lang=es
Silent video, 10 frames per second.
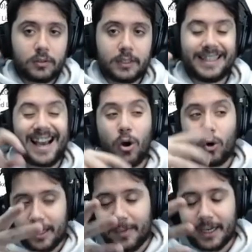y
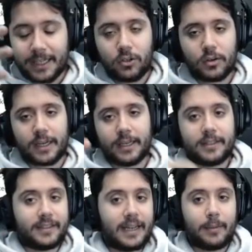ahora imagino que te
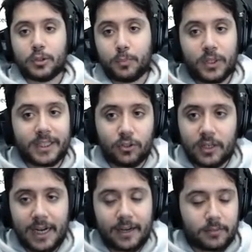dirá, pues puedes
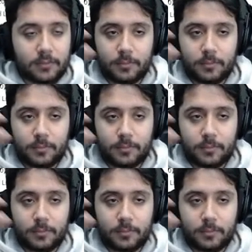donar,